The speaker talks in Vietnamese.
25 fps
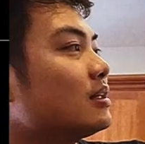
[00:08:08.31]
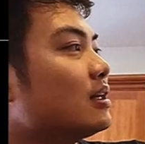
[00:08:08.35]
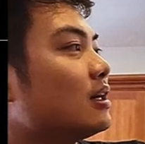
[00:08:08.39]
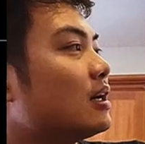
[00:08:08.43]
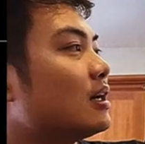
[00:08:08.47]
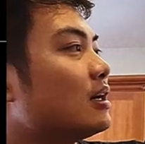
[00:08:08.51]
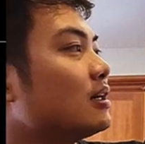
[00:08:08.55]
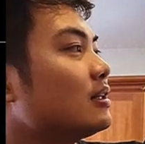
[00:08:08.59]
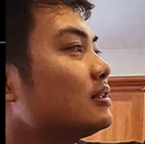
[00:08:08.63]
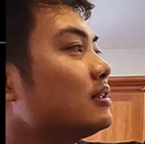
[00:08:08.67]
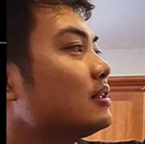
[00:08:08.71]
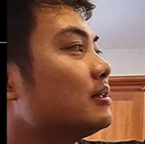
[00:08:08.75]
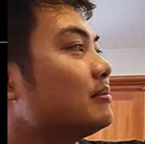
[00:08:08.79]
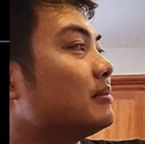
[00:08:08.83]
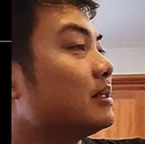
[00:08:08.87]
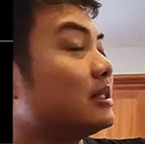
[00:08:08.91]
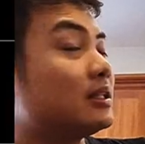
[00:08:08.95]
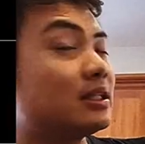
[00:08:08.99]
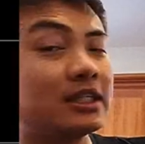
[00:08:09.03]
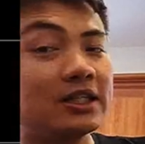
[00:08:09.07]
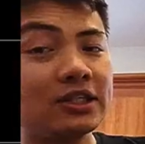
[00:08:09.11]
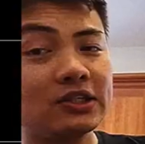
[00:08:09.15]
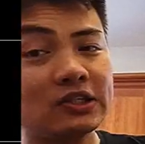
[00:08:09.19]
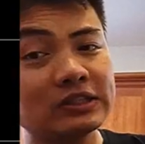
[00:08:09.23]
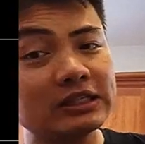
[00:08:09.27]
Đấy, thì mình
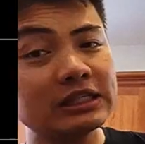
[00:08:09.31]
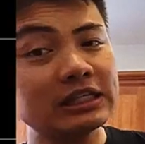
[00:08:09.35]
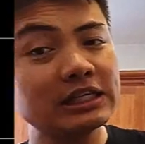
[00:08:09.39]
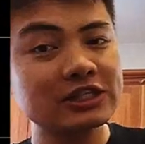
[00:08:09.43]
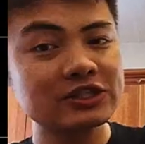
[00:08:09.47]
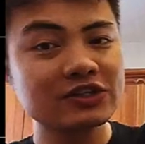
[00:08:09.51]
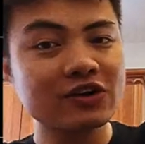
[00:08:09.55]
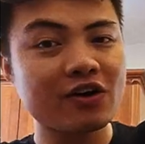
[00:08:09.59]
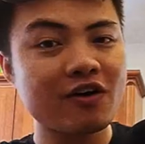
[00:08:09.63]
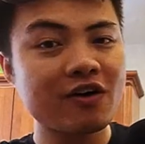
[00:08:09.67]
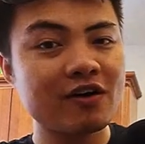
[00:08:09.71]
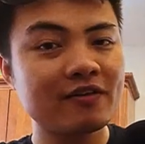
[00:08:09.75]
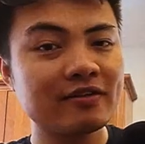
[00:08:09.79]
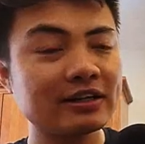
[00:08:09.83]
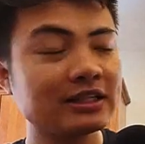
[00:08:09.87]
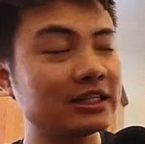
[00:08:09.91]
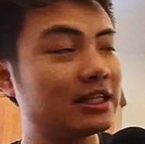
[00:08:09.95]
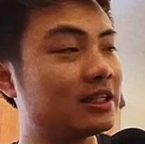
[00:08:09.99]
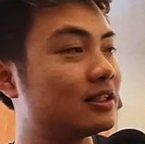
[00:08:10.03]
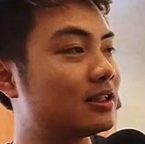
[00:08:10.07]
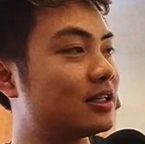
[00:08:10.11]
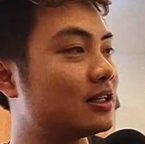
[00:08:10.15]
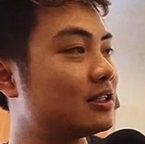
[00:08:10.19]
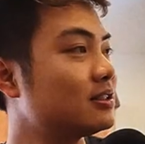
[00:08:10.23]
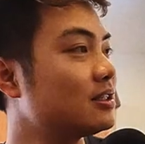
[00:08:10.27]
nhìn nó rất là rõ và
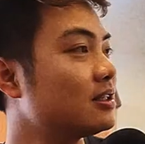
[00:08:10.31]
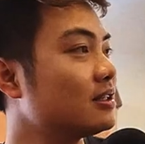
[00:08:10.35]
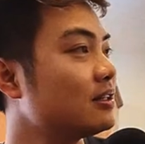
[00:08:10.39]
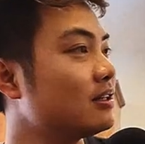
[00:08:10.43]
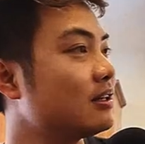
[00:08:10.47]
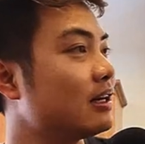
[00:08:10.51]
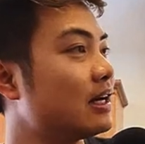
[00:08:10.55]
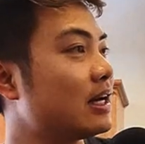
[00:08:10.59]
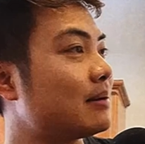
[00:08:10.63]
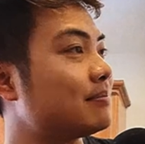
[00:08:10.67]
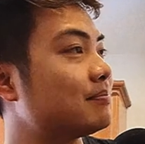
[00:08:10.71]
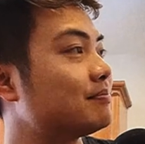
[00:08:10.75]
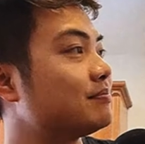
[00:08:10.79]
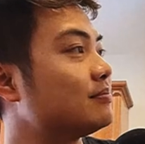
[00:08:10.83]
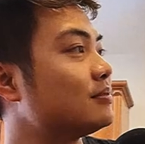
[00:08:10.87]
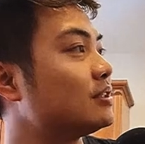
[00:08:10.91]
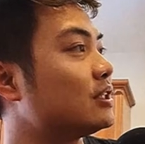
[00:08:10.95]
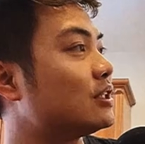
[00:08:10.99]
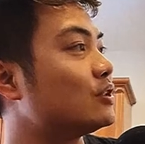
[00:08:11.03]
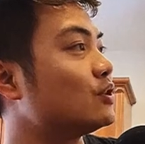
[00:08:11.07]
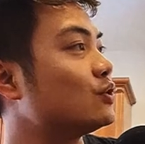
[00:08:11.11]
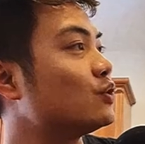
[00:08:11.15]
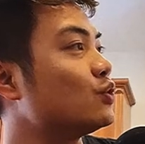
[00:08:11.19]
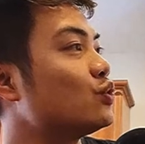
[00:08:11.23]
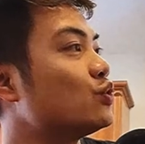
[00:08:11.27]
nhìn thấy rất là đẹp
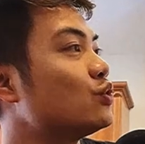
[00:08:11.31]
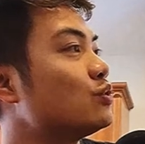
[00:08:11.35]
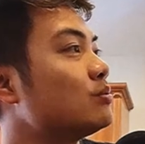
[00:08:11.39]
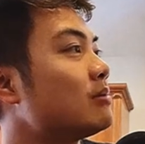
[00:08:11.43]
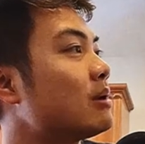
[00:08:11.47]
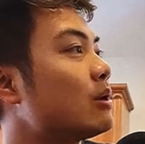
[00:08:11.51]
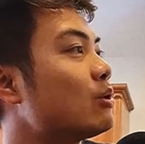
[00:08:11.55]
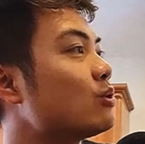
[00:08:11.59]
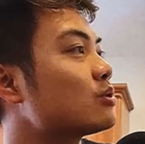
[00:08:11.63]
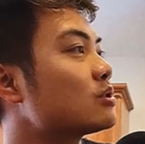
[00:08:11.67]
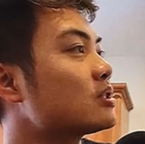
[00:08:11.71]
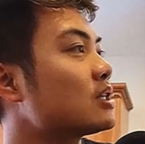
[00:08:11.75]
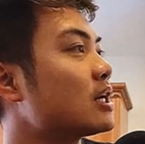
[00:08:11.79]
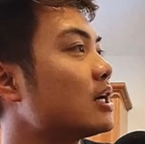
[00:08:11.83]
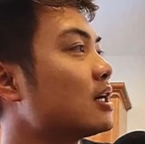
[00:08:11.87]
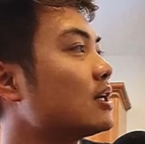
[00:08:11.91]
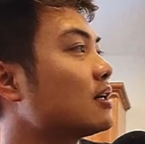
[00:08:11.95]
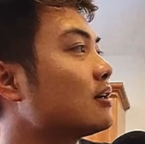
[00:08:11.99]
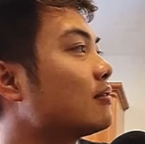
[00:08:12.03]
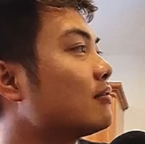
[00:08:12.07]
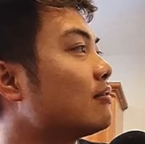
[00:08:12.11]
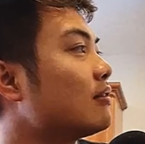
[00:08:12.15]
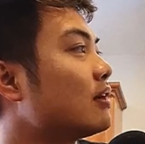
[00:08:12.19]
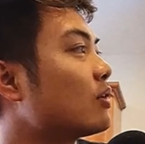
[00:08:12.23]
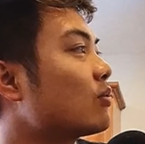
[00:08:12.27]
chỉnh chu màu sắc
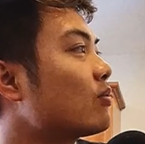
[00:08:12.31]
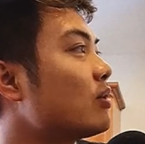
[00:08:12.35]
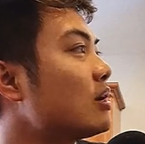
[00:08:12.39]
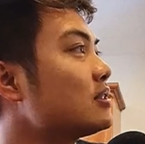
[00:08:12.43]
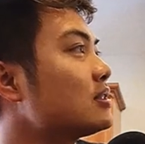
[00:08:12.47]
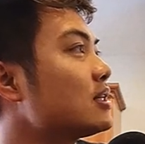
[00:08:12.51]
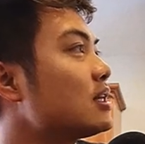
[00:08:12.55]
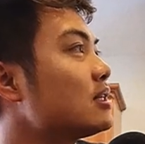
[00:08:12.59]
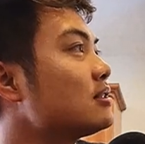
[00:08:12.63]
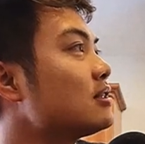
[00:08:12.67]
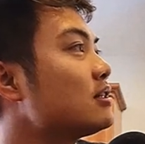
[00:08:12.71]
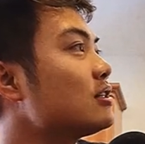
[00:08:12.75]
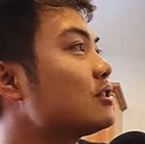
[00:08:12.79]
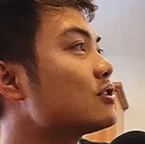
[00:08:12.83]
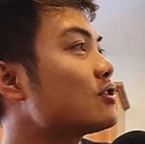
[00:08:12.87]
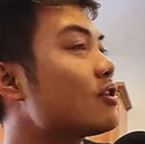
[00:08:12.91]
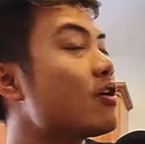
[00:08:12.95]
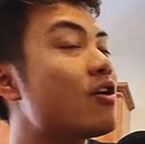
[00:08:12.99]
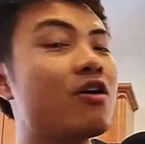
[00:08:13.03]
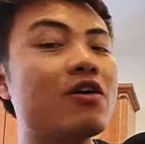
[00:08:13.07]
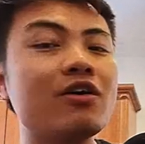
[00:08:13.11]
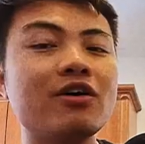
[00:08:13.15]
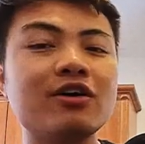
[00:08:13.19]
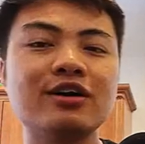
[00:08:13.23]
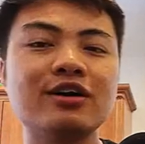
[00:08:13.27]
và quan sát rất là rõ
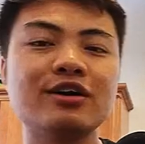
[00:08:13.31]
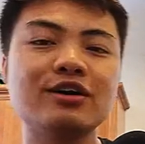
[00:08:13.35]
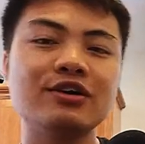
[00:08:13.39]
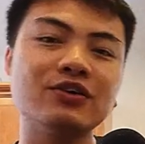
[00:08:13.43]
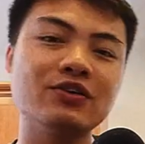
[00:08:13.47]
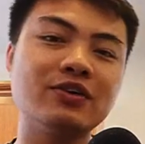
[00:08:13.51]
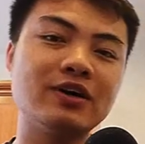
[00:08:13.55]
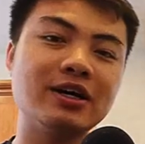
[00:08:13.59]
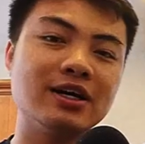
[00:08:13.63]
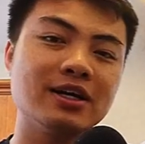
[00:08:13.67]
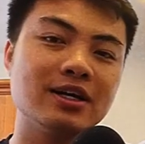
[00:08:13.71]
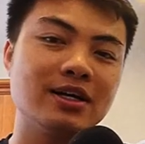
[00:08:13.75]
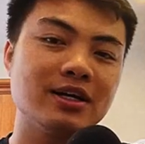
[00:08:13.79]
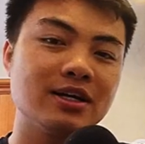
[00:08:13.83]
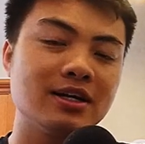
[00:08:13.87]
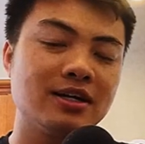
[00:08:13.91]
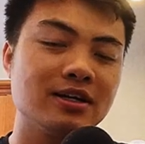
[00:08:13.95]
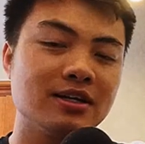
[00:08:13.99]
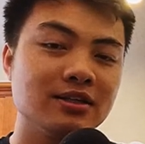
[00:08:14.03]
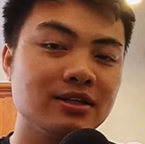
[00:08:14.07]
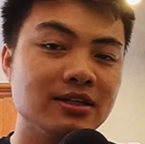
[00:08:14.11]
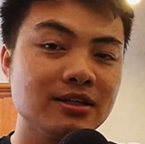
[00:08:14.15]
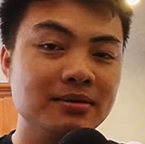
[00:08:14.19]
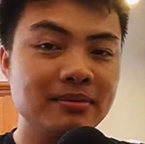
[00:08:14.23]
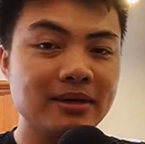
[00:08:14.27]
đúng không ạ
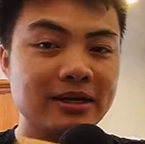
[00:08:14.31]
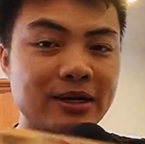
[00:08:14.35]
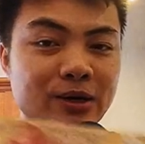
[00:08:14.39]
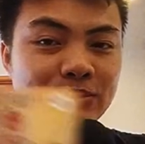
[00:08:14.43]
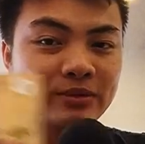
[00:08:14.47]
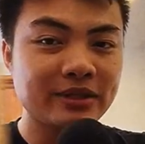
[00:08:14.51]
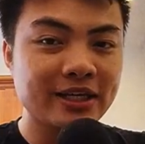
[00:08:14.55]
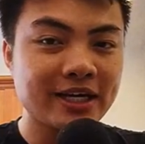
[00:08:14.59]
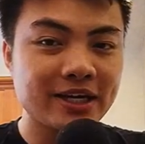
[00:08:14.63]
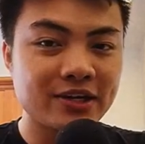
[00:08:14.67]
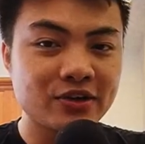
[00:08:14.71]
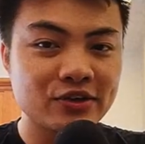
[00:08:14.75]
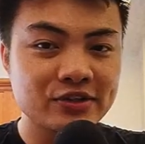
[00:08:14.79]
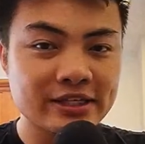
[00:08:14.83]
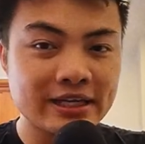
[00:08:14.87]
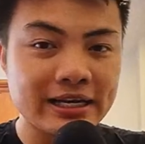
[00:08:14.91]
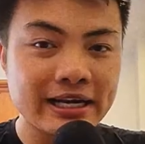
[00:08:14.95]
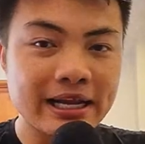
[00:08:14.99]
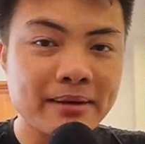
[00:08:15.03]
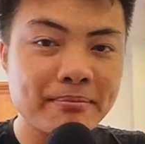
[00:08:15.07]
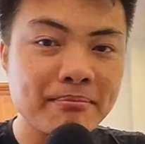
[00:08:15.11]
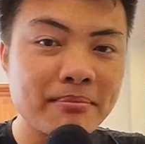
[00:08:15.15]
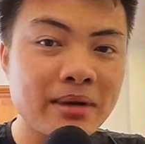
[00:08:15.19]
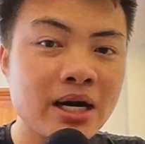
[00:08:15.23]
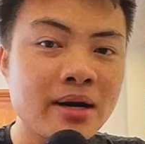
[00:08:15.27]
nhưng mà đồng tiền nó sẽ
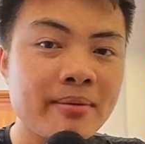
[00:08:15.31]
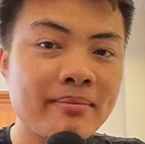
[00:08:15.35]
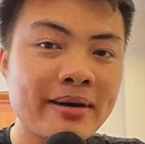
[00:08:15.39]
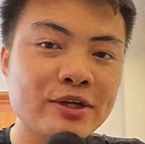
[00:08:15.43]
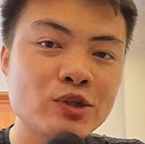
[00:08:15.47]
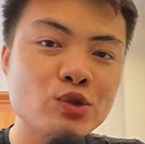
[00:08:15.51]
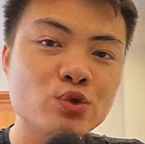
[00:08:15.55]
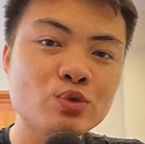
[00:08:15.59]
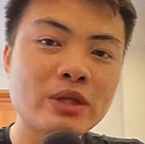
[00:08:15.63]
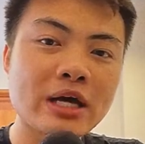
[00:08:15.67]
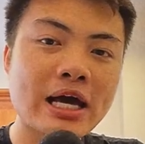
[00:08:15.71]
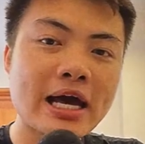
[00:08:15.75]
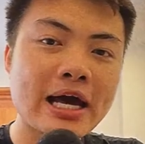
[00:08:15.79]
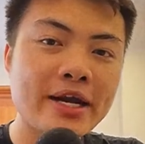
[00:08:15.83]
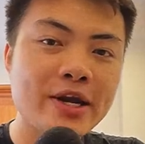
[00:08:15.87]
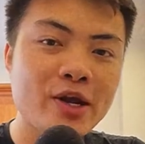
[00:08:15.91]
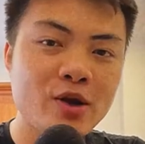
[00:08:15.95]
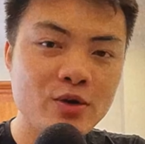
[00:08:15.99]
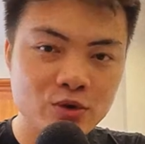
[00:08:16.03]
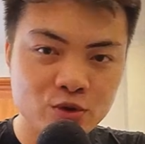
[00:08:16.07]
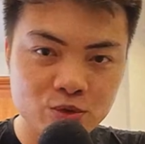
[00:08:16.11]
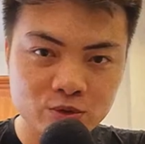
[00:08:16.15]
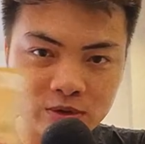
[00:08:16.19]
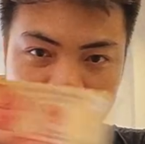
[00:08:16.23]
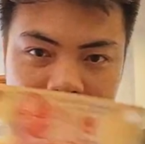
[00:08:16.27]
làm mờ mắt chúng ta
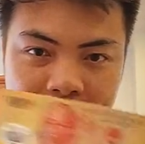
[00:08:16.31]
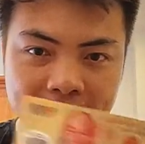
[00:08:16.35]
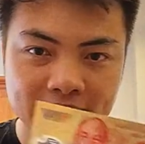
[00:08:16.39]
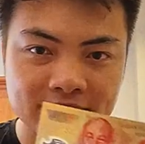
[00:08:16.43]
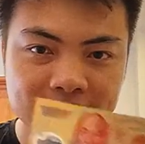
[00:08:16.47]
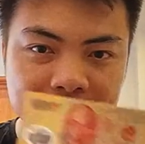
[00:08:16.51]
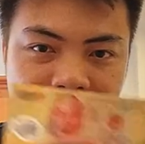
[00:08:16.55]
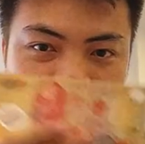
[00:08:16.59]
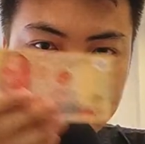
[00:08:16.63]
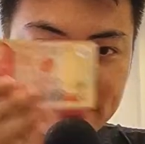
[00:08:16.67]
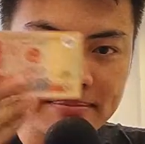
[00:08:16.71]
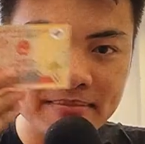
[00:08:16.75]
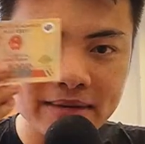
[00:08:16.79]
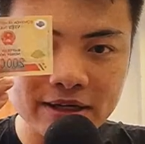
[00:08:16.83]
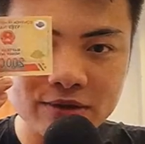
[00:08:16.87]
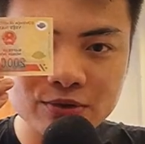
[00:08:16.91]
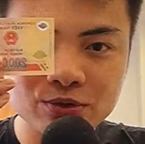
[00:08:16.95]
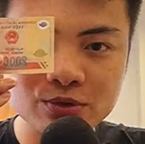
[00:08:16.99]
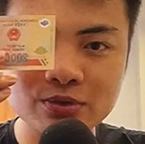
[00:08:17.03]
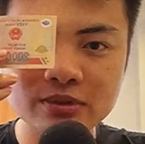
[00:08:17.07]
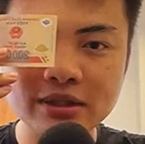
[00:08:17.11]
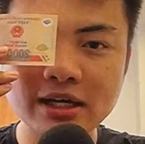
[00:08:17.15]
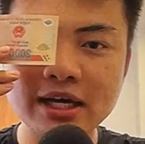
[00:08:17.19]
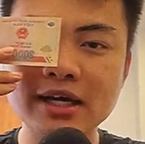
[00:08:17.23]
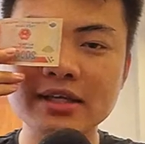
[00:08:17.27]
nếu chúng ta đặt sát mắt của
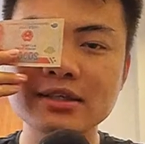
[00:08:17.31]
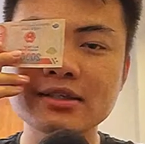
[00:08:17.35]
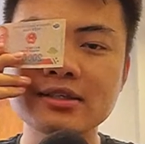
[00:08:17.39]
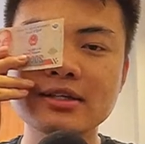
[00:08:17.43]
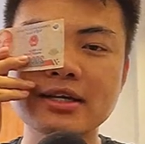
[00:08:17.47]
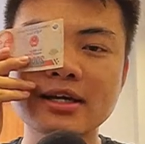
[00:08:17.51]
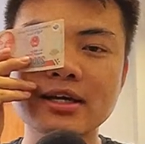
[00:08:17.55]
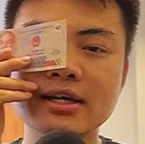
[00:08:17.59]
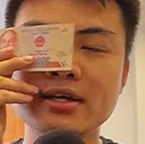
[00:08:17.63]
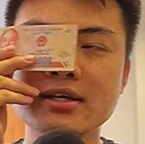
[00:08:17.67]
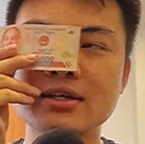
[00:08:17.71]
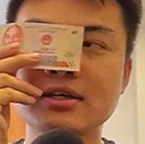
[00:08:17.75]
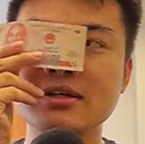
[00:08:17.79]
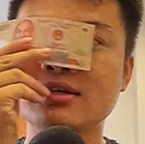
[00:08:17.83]
chúng ta như này